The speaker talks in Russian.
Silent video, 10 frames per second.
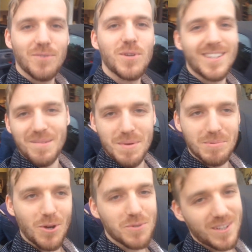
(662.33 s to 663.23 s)
людей из
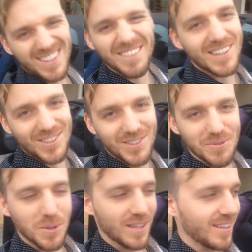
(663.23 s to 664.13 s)
Днепропетровска за две
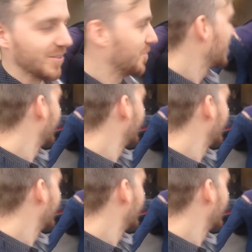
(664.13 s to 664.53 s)
штуки отдадут.